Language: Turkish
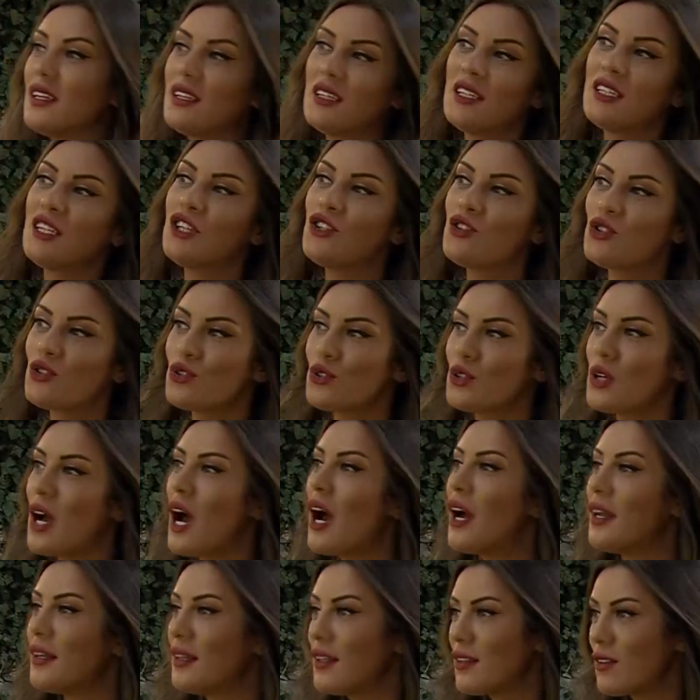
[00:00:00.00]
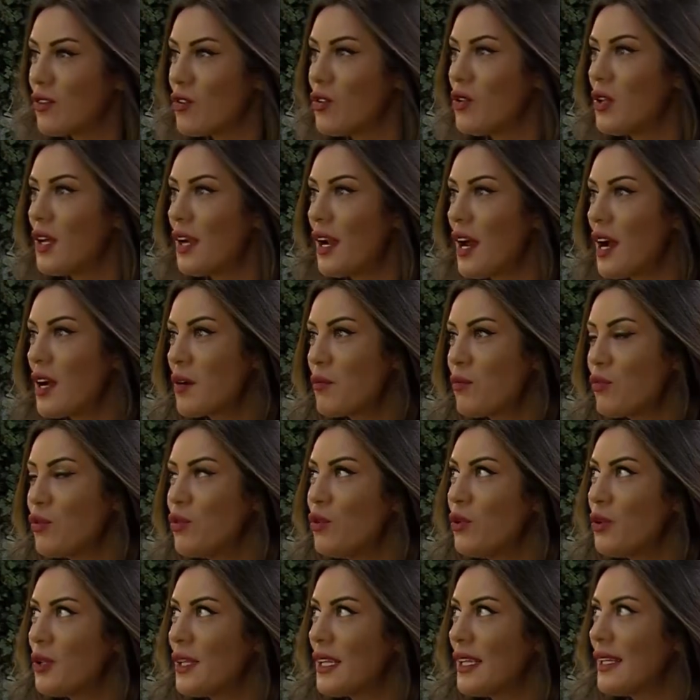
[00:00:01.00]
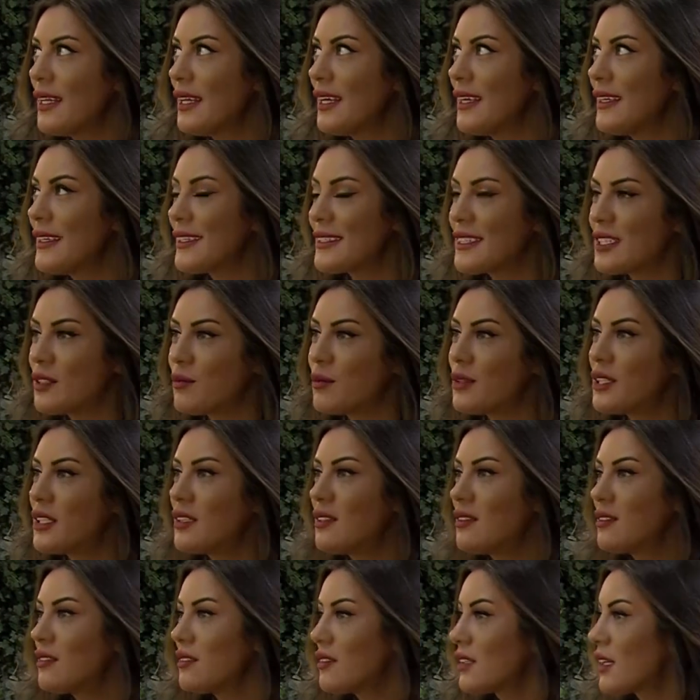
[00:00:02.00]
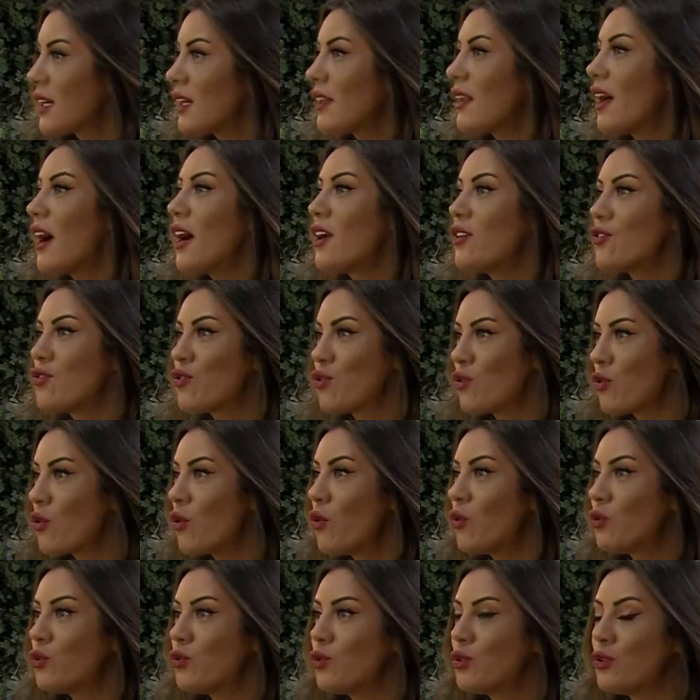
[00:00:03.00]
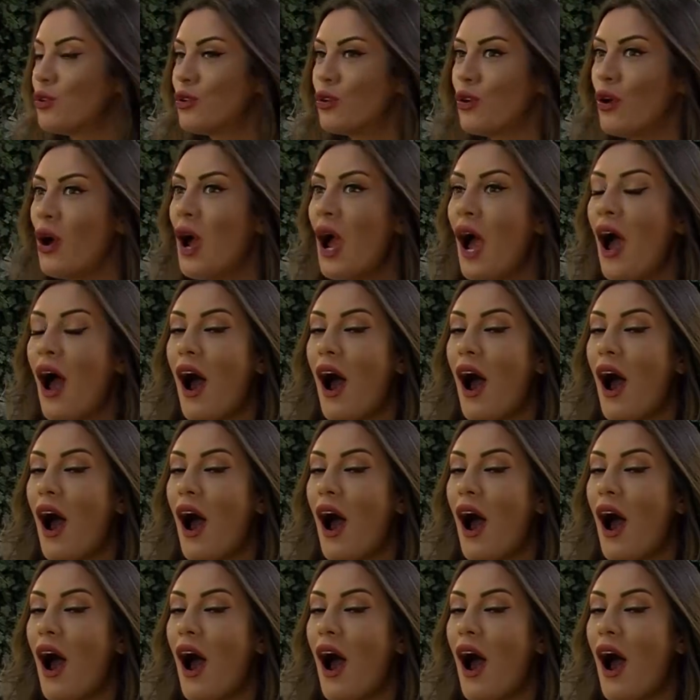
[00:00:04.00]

iki çocuk annesi olarak bu ülkede yaşamanın ne kadar zor olduğunu,